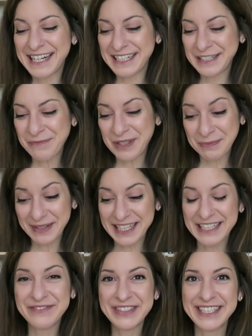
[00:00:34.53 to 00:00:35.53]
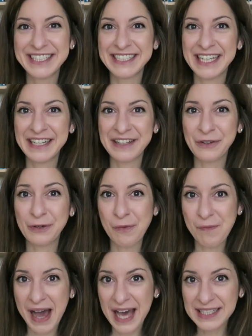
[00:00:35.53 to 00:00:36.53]
Ähm, ich beginne mit den
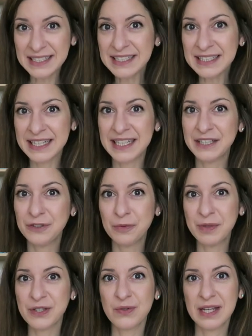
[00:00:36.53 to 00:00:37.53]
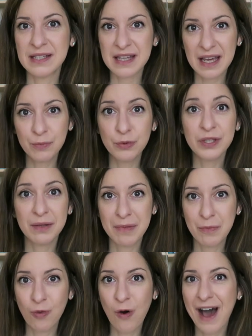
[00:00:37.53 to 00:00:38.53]
Romanen, dann gehe ich über zu den Sachbüchern,
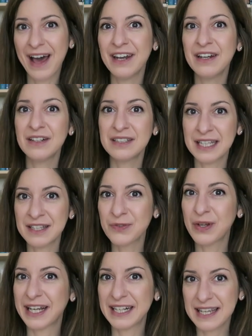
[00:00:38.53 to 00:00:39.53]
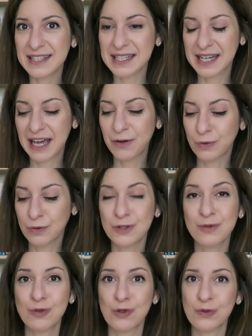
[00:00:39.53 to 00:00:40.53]
Memoiren, dann zu den Klassikern und
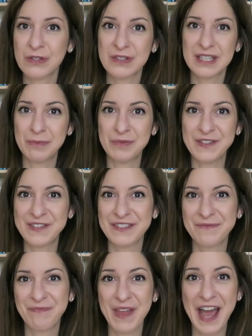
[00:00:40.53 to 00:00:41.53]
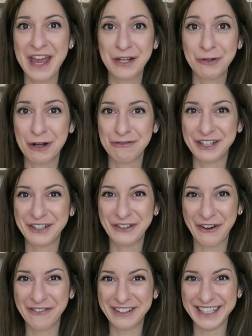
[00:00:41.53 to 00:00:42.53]
zum Schluss gibt es eine Graphic
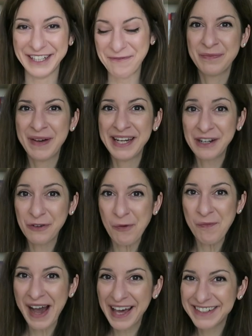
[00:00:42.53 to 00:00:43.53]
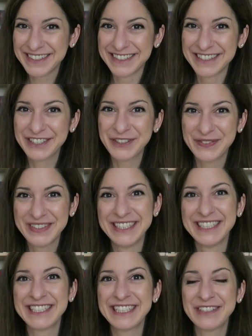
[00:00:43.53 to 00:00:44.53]
Novel. Bei den Romanen
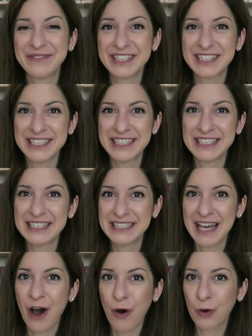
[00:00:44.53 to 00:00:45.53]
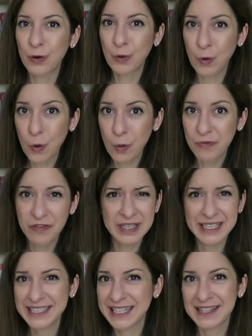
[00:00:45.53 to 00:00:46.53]
zumindest gibt es dieses Jahr auch grob,
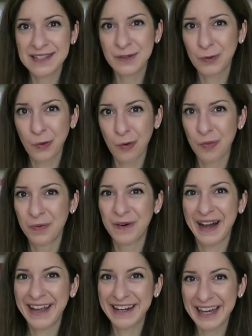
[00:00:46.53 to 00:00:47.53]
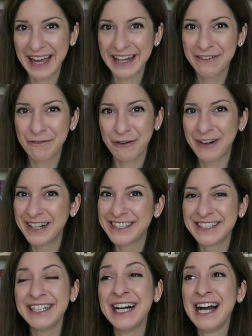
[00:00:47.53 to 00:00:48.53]
wirklich ganz grob, eine
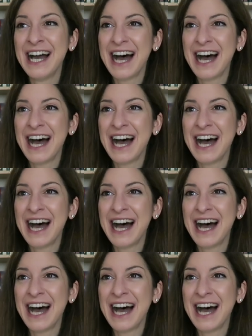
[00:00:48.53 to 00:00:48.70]
Reihenfolge.